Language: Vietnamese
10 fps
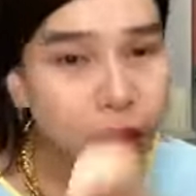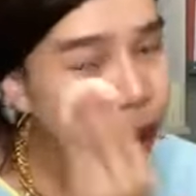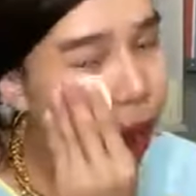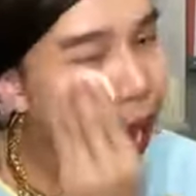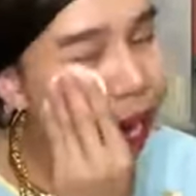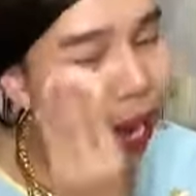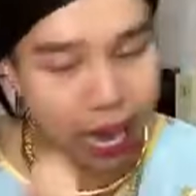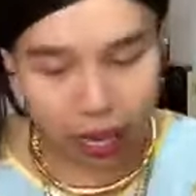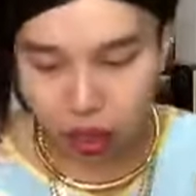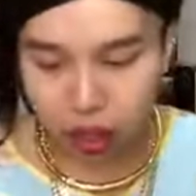rồi ai đặt
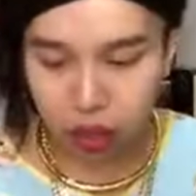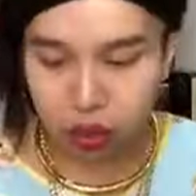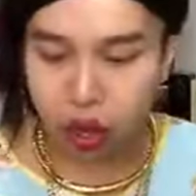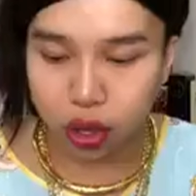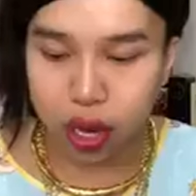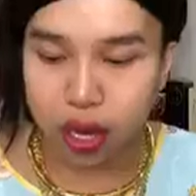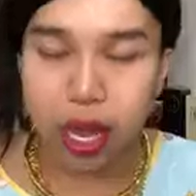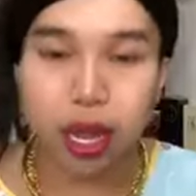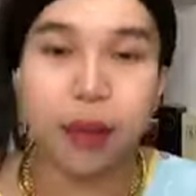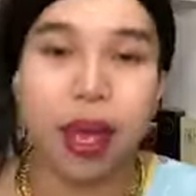hàng cho số điện thoại cho địa
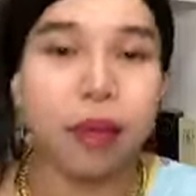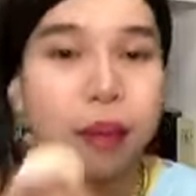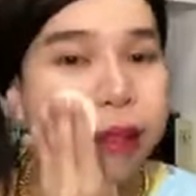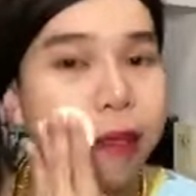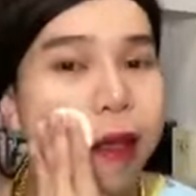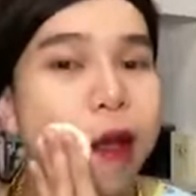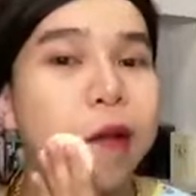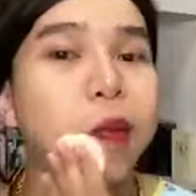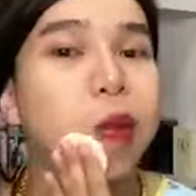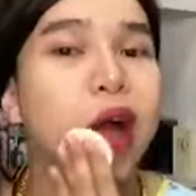chỉ giùm em nha mấy anh chị ơi
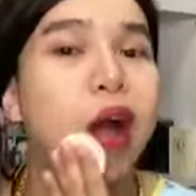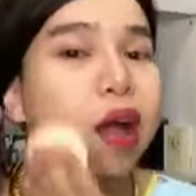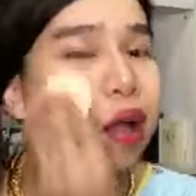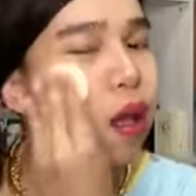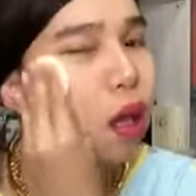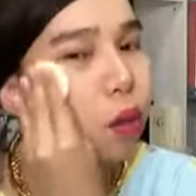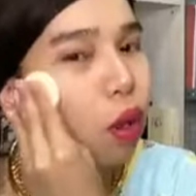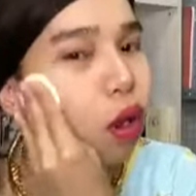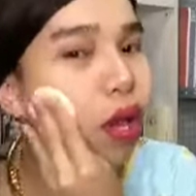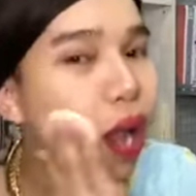đó
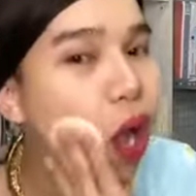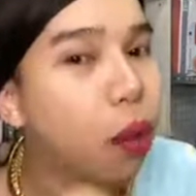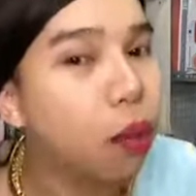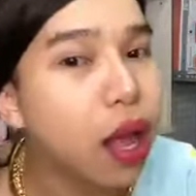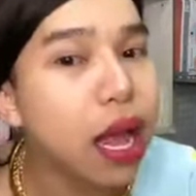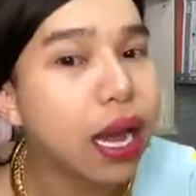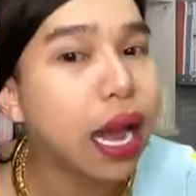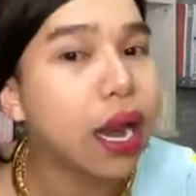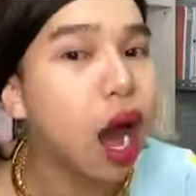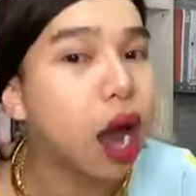mọi người thấy không
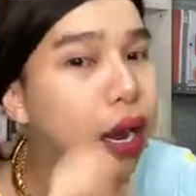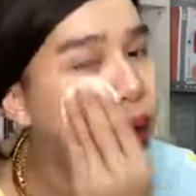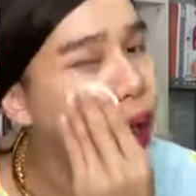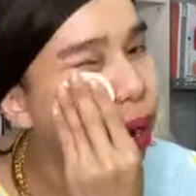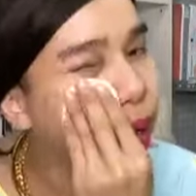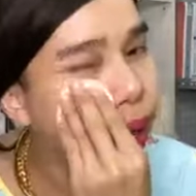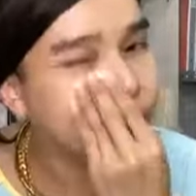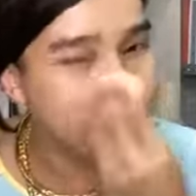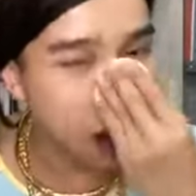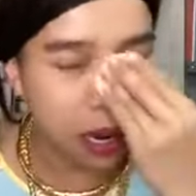cái nồi này rất là
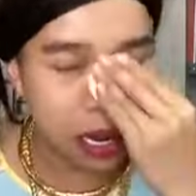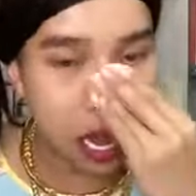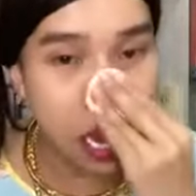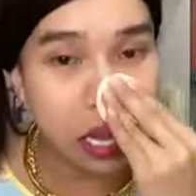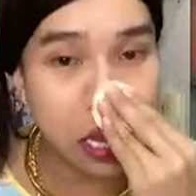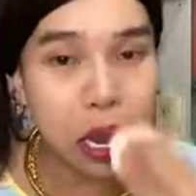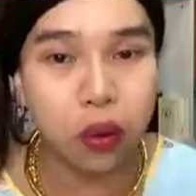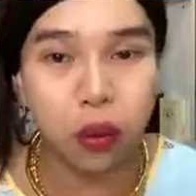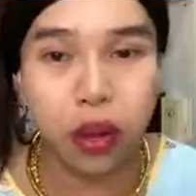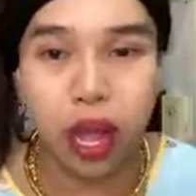rất là dễ
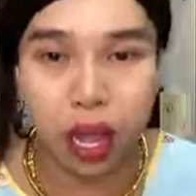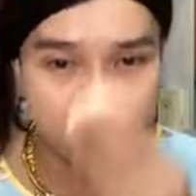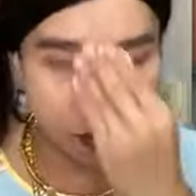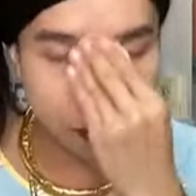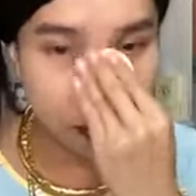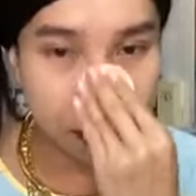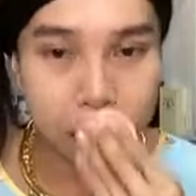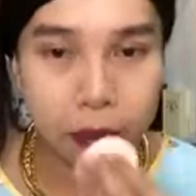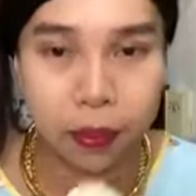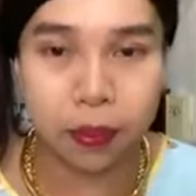chịu nè quý vị
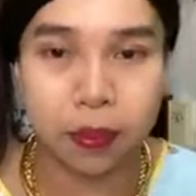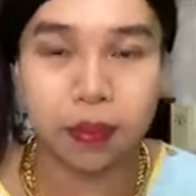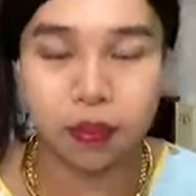ừ.